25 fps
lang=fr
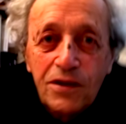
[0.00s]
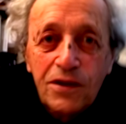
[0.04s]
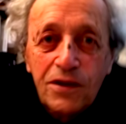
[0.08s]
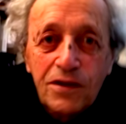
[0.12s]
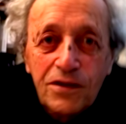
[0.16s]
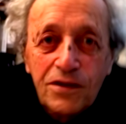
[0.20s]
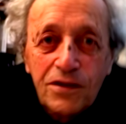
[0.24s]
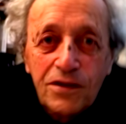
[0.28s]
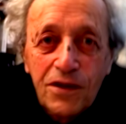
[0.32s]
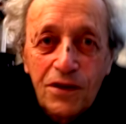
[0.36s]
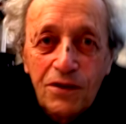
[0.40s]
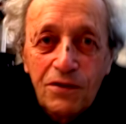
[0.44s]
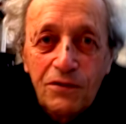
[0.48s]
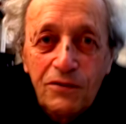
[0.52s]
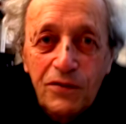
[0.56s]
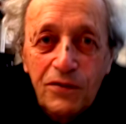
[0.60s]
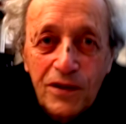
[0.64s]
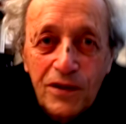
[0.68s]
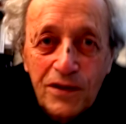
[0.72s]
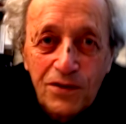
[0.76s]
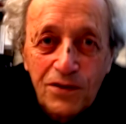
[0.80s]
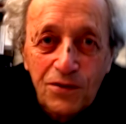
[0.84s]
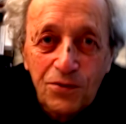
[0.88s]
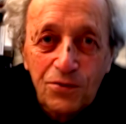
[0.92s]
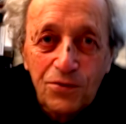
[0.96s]
c'était une
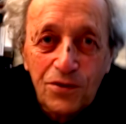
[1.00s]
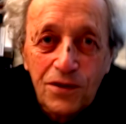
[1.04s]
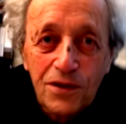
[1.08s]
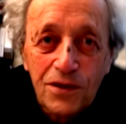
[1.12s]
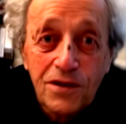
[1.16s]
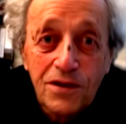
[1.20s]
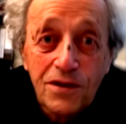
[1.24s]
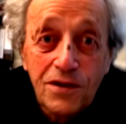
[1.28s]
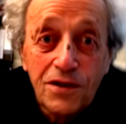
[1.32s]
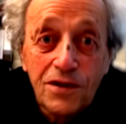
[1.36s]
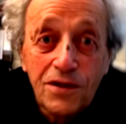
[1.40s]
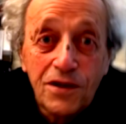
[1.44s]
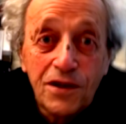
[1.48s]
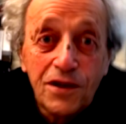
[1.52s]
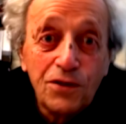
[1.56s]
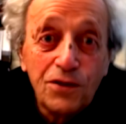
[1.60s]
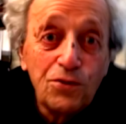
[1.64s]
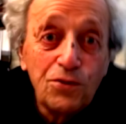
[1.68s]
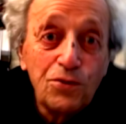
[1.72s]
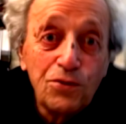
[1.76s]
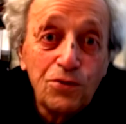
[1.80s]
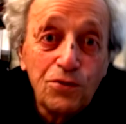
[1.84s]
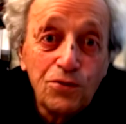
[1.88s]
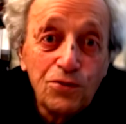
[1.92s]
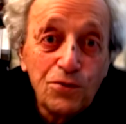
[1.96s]
façon de désigner
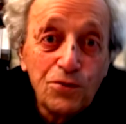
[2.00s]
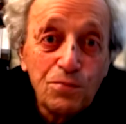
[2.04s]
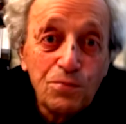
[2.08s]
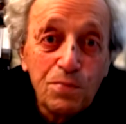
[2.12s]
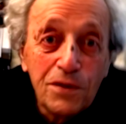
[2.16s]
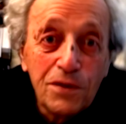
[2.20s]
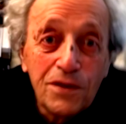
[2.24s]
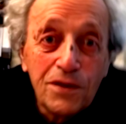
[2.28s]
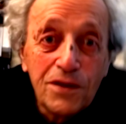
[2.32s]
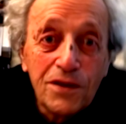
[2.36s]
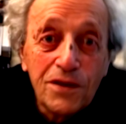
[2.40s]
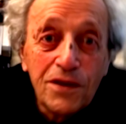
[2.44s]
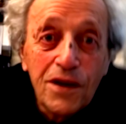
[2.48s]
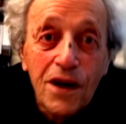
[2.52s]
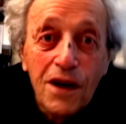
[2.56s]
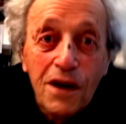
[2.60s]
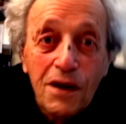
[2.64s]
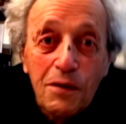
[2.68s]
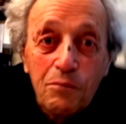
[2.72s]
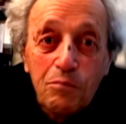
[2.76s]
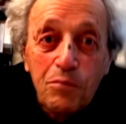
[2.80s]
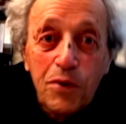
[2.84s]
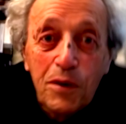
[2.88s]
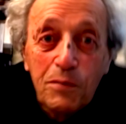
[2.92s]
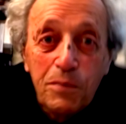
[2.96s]
Dieu, je pense,
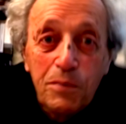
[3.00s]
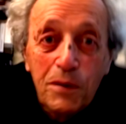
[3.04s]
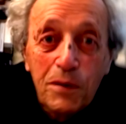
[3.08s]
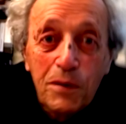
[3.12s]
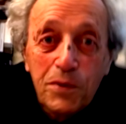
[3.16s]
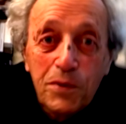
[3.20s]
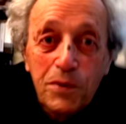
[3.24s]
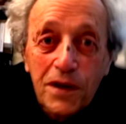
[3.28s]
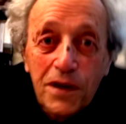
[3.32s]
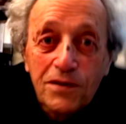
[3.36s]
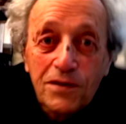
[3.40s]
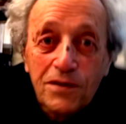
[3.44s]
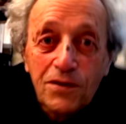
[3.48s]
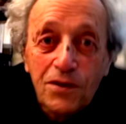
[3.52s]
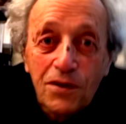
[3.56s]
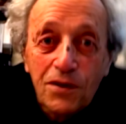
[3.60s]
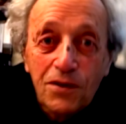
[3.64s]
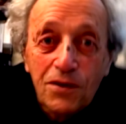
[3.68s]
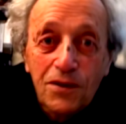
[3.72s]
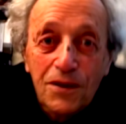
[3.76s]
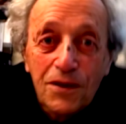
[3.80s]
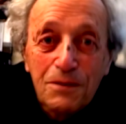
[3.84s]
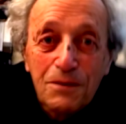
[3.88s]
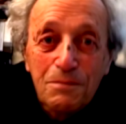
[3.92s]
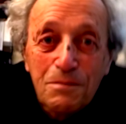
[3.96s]
papa personne.
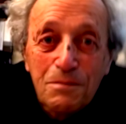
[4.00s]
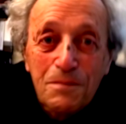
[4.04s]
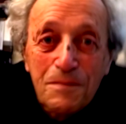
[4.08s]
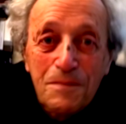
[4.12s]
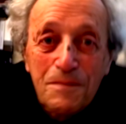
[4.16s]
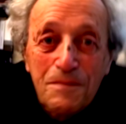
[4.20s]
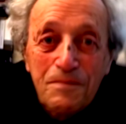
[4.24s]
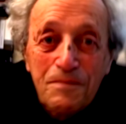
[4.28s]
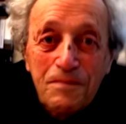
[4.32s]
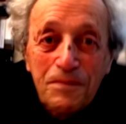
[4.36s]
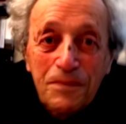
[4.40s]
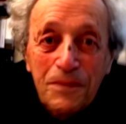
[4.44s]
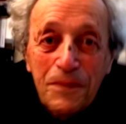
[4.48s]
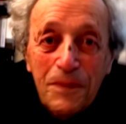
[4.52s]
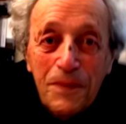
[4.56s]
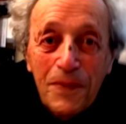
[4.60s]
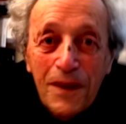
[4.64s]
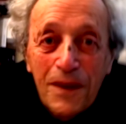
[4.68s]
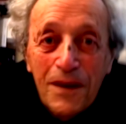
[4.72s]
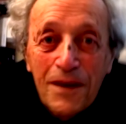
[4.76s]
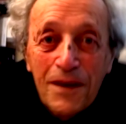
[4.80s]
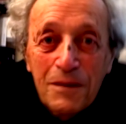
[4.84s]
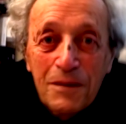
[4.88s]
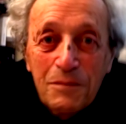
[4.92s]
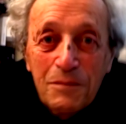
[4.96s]

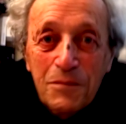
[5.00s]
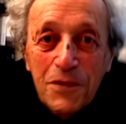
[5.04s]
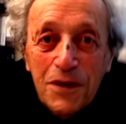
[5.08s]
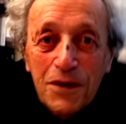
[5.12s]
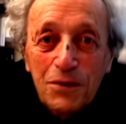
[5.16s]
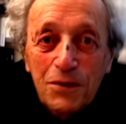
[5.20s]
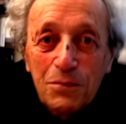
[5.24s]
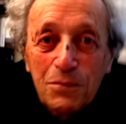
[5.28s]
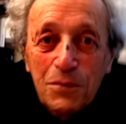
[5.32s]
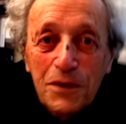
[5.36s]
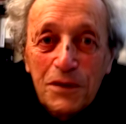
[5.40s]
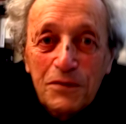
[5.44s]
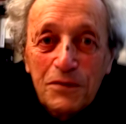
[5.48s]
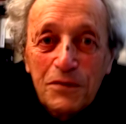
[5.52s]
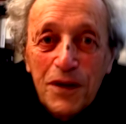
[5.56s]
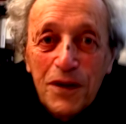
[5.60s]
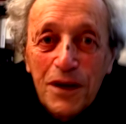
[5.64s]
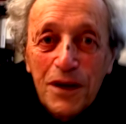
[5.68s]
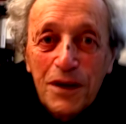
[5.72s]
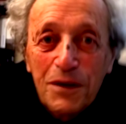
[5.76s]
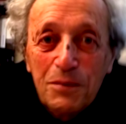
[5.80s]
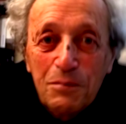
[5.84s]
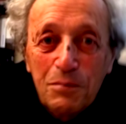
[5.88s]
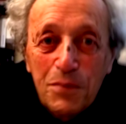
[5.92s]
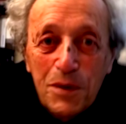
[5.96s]
Comment faire un
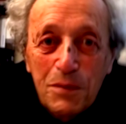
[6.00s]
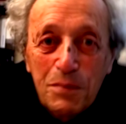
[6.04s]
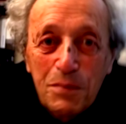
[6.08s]
papa